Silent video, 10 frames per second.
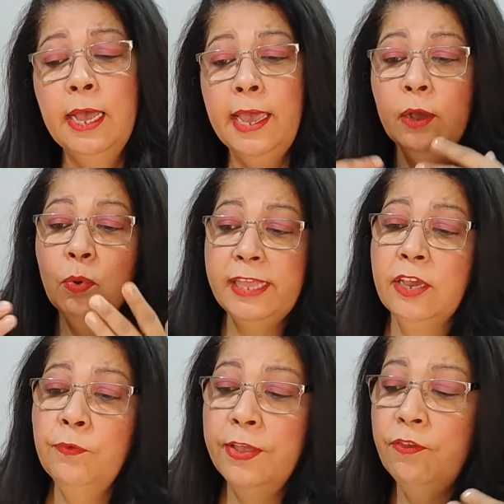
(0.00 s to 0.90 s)
É quanto é
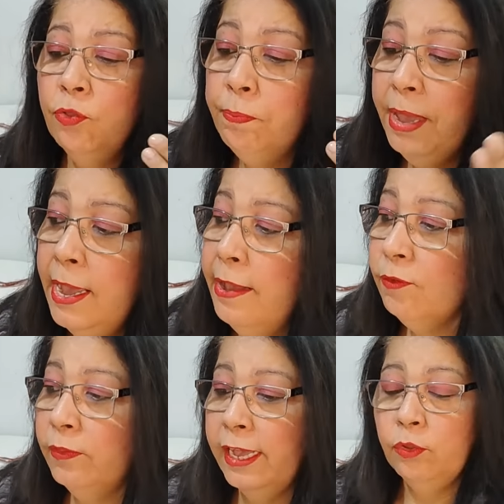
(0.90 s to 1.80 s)
que eu vendi no mês,
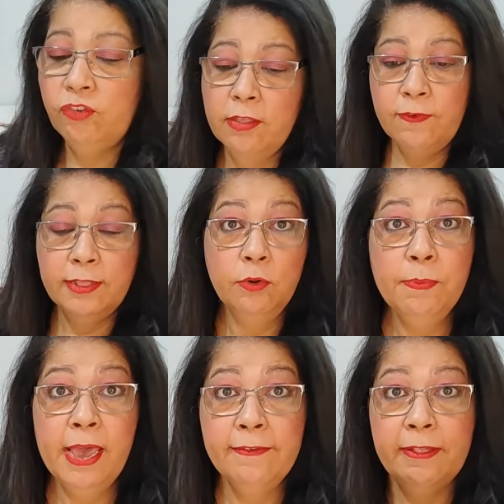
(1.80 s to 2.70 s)
quanto é que eu deixei de vender no
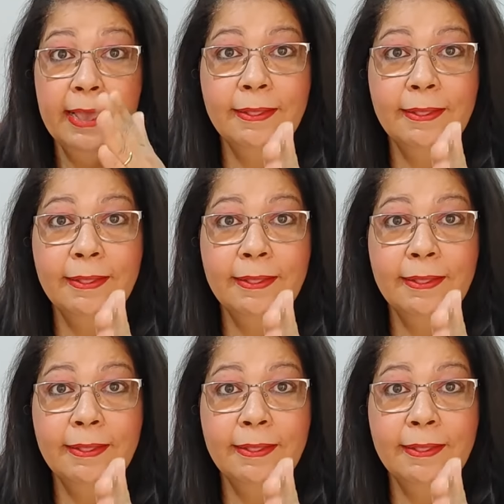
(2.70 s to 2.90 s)
mês.